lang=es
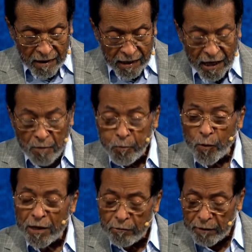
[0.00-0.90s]
que él
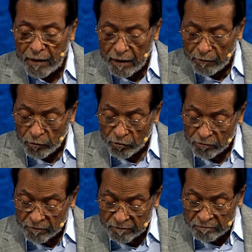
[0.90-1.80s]
puede abrir el libro
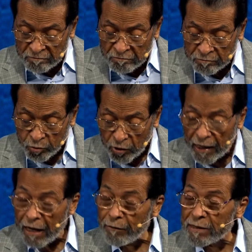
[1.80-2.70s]
porque
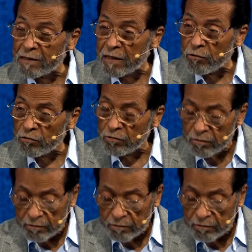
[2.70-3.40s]
él ha vencido.